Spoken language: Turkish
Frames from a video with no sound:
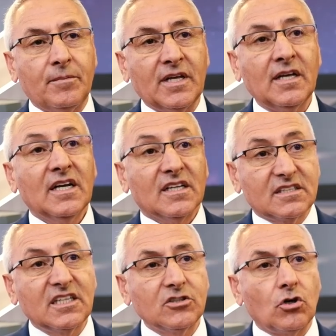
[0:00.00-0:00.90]
bir
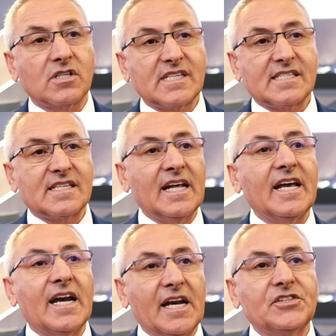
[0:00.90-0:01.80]
tır dorsesine
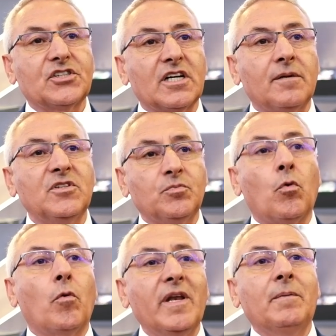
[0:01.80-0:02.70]
yerleştirilmiş
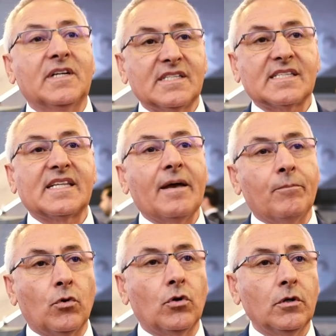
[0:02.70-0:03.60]
mobil bir
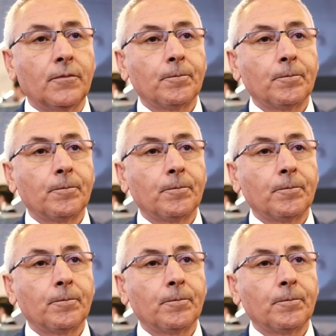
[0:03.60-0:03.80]
sistem bu.